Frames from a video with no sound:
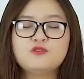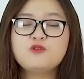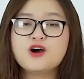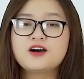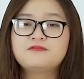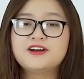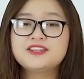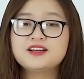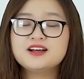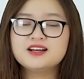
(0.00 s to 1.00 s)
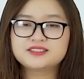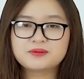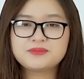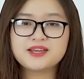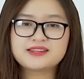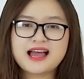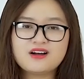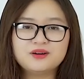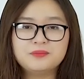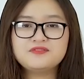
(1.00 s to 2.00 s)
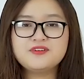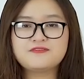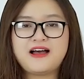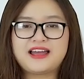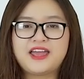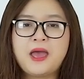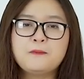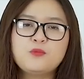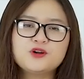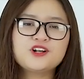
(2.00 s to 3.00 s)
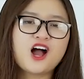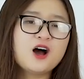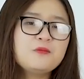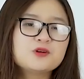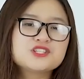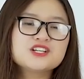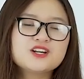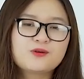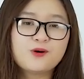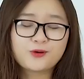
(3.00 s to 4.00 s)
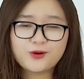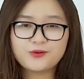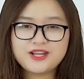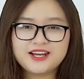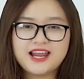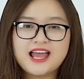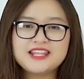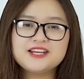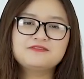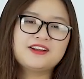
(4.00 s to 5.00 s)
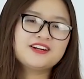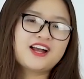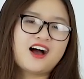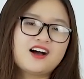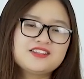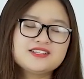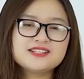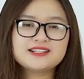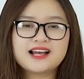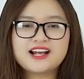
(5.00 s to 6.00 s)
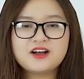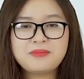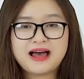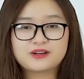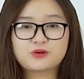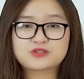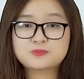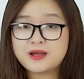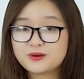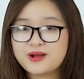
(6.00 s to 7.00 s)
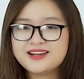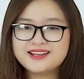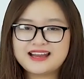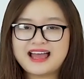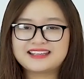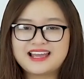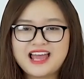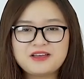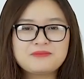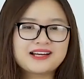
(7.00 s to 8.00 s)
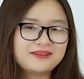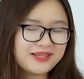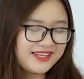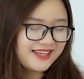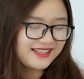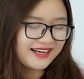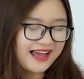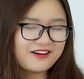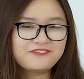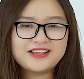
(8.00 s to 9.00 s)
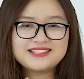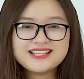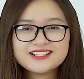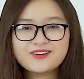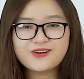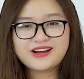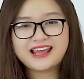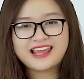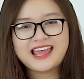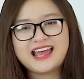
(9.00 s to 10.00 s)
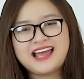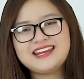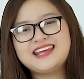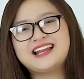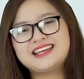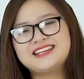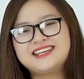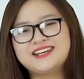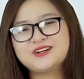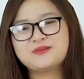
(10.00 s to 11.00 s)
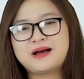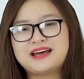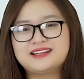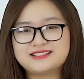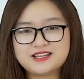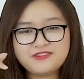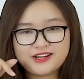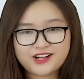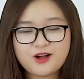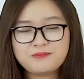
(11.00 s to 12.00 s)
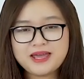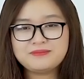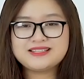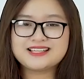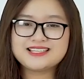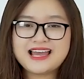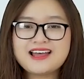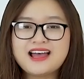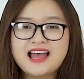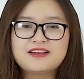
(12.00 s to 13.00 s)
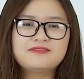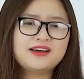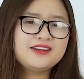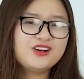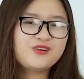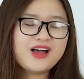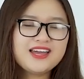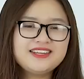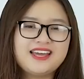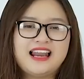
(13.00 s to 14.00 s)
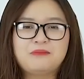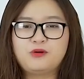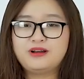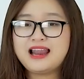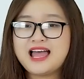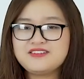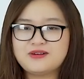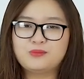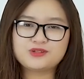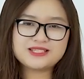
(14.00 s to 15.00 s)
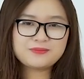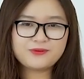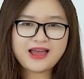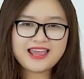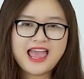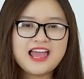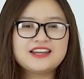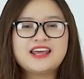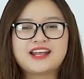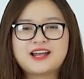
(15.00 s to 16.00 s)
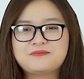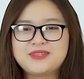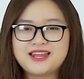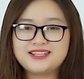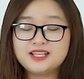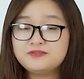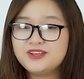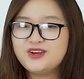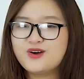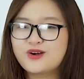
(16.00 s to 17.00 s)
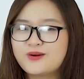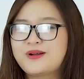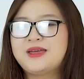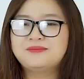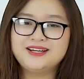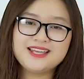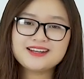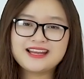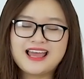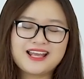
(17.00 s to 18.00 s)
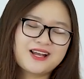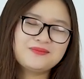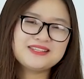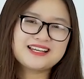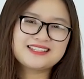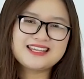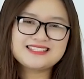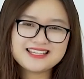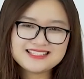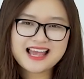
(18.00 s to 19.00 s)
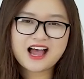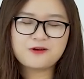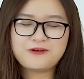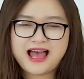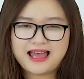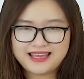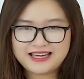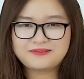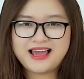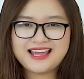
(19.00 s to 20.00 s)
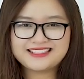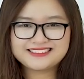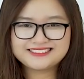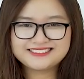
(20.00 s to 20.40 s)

Nó phù hợp với những người tập thể thao ở mức vừa phải, muốn có một chiếc đồng hồ cổ điển nhưng vẫn có những chức năng cơ bản của smartwatch hiện đại. Bạn cảm thấy như thế nào về chiếc đồng hồ này? Hãy để lại ý kiến của bạn ở dưới phần comment bên dưới nhé! Và đừng quên để lại một like và một subscribe để cập nhật những video công nghệ mới nhất. Còn bây giờ thì xin chào và hẹn gặp lại!